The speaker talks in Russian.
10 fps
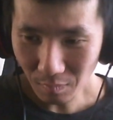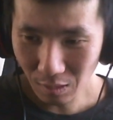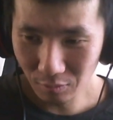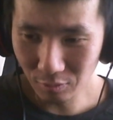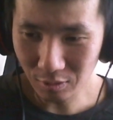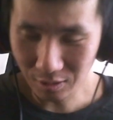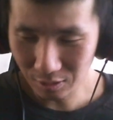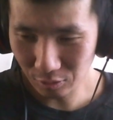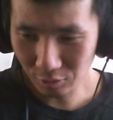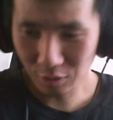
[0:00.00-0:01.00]
Вот.
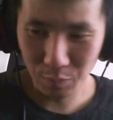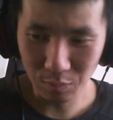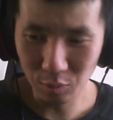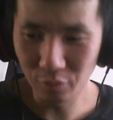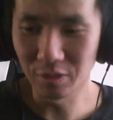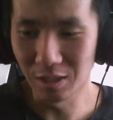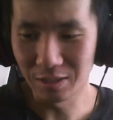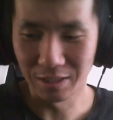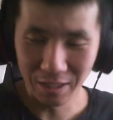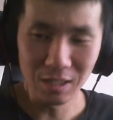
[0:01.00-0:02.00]
Но теперь мы увидели
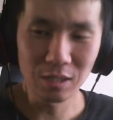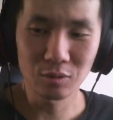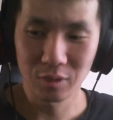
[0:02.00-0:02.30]
трейлер,